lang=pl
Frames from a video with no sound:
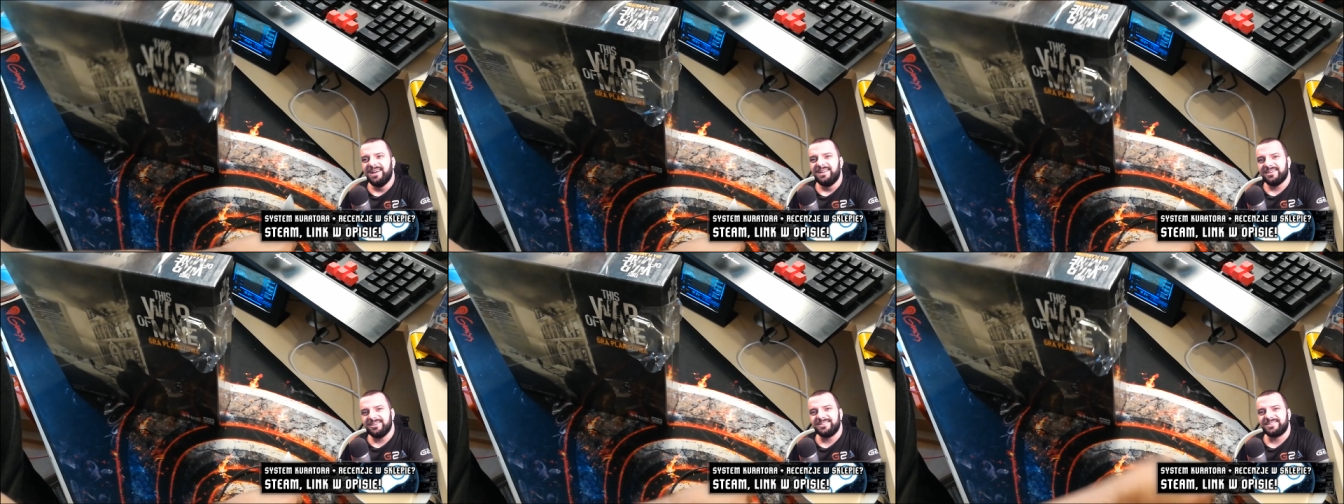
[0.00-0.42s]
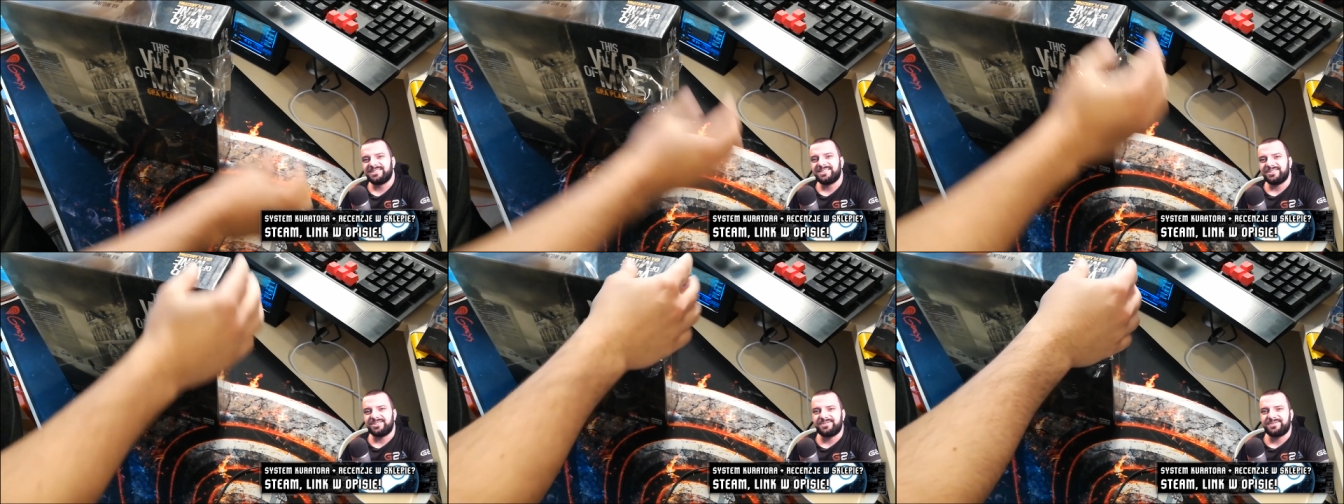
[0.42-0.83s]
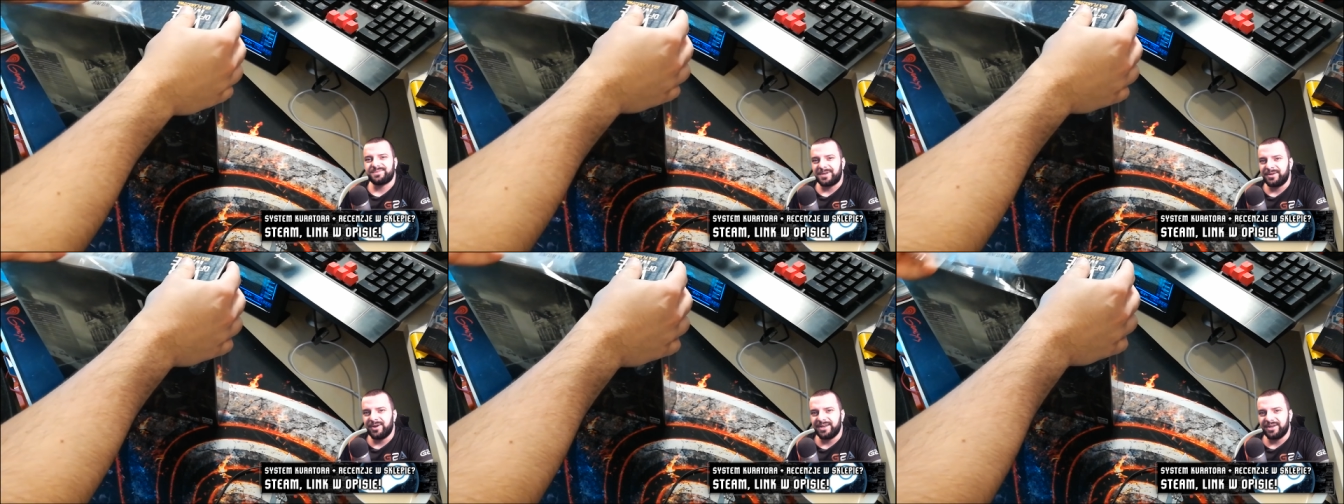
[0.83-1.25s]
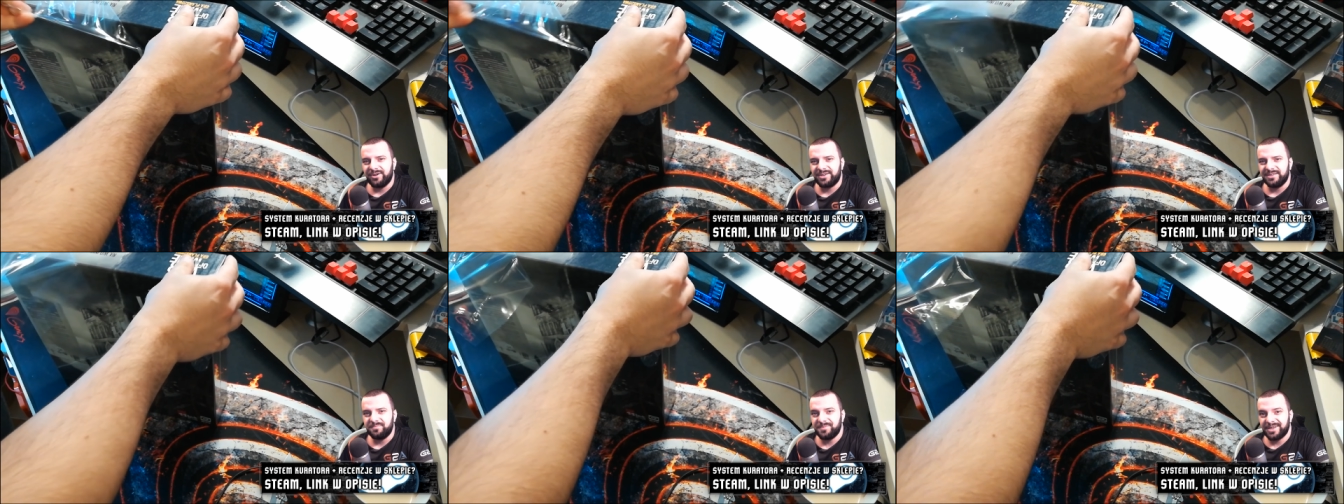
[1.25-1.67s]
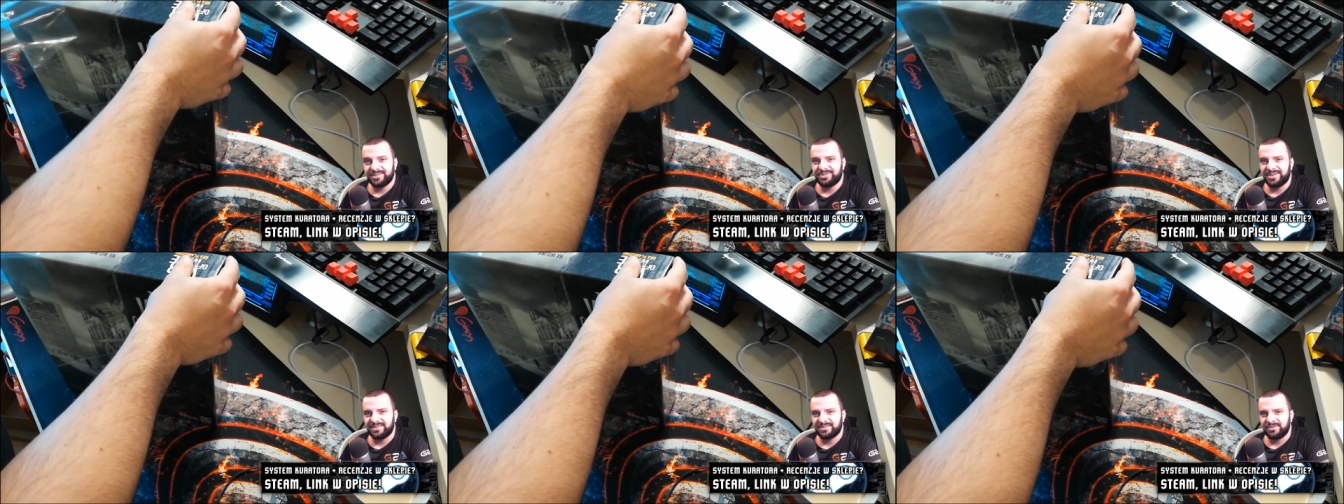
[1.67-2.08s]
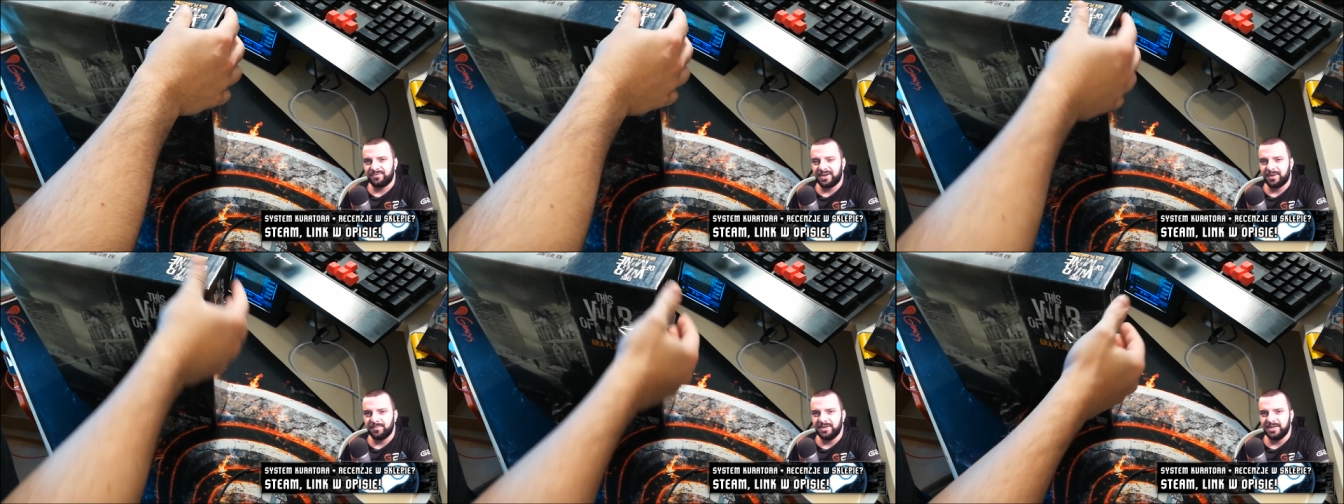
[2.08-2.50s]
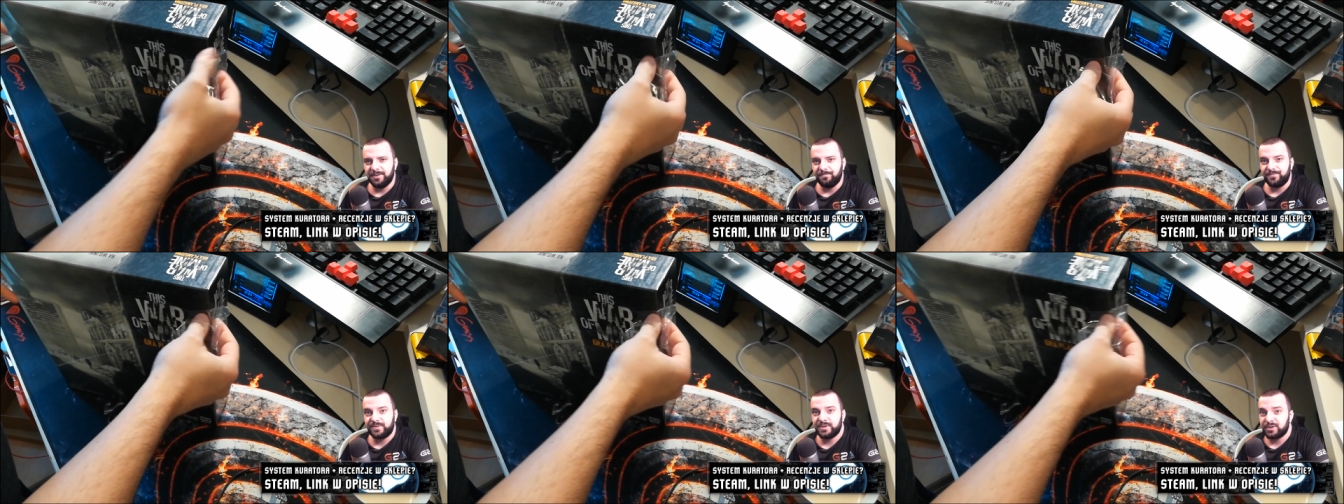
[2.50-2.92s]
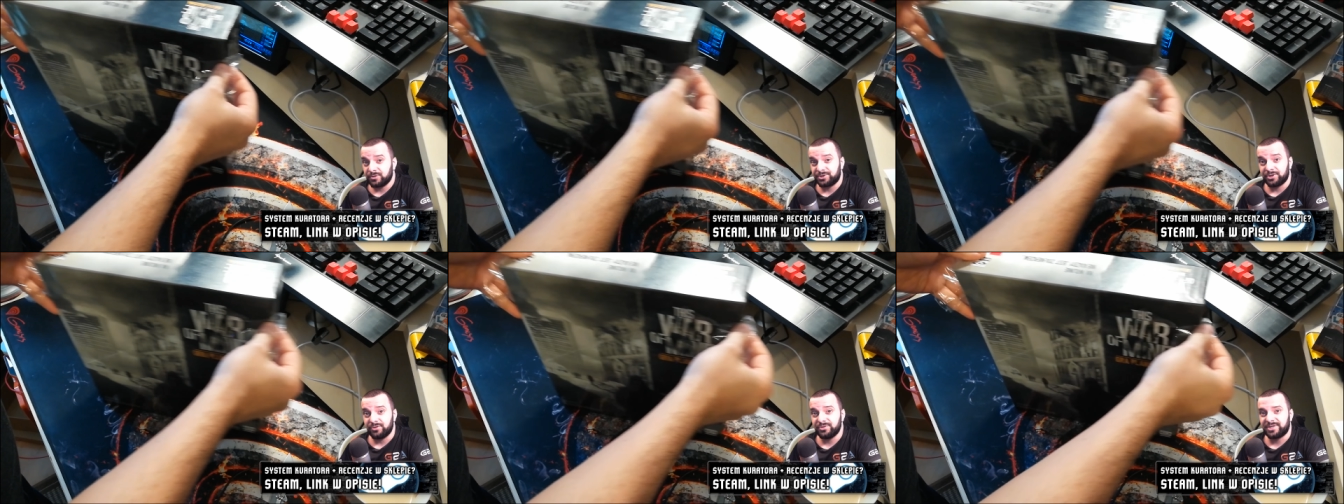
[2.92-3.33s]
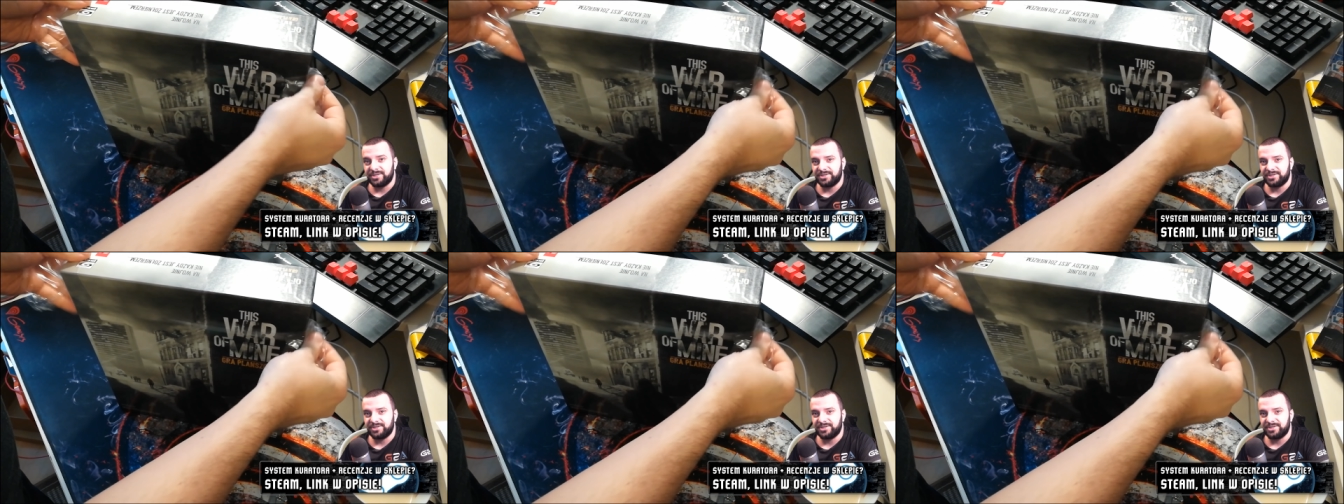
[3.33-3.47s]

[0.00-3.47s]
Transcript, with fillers: To jest coś wspaniałego, kiedy pierwszy raz otwieramy czy to książkę,